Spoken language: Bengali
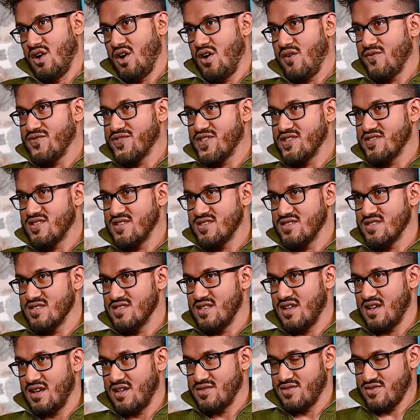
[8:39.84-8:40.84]
অফ সিজন
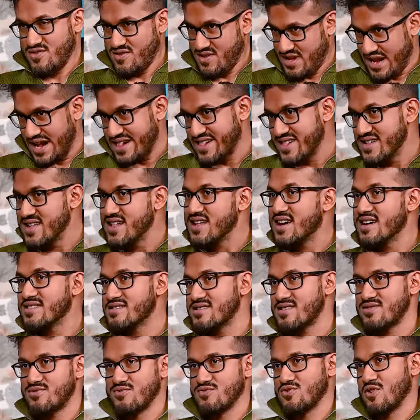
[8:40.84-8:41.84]
স্কেচিং এর
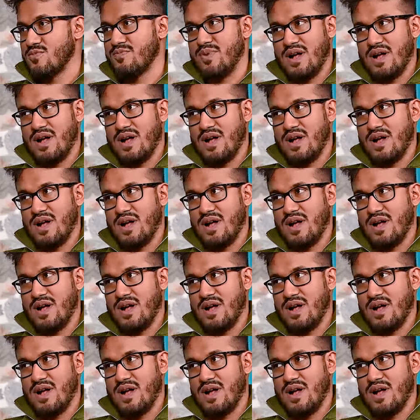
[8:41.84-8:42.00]
ক্ষেত্রে দুটো